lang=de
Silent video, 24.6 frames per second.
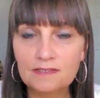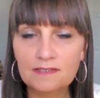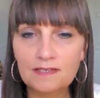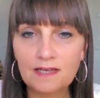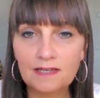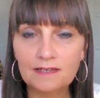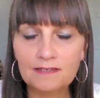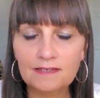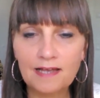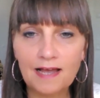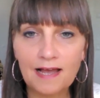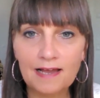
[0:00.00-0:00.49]
Es
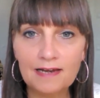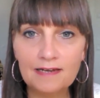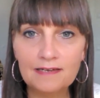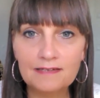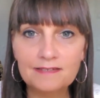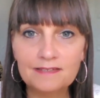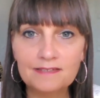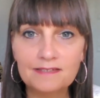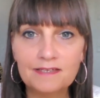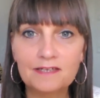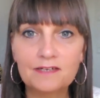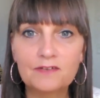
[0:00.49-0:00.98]
hat ja
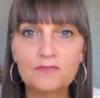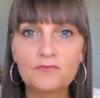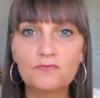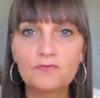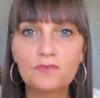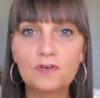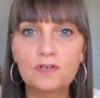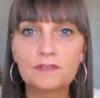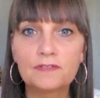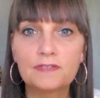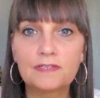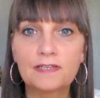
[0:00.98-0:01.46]
alles seine
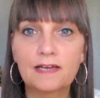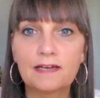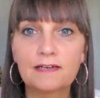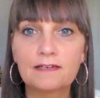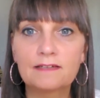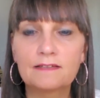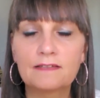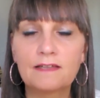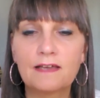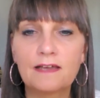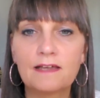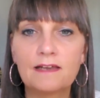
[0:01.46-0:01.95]
Vor- und
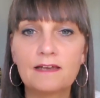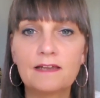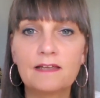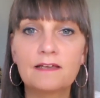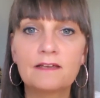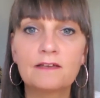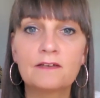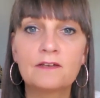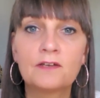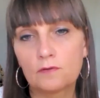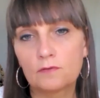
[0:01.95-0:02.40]
Nachteile.